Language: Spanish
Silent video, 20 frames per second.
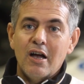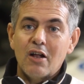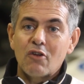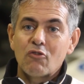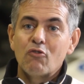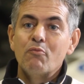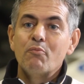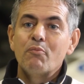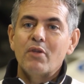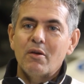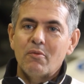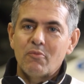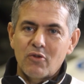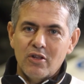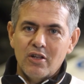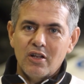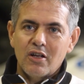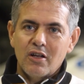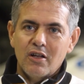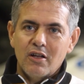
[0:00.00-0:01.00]
algún
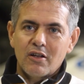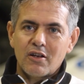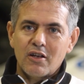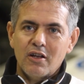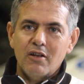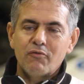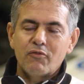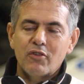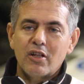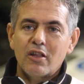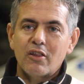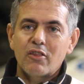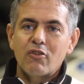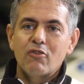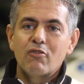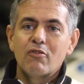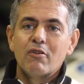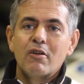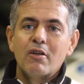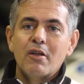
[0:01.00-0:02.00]
miembro de la Real
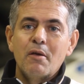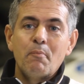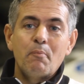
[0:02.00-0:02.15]
Federación,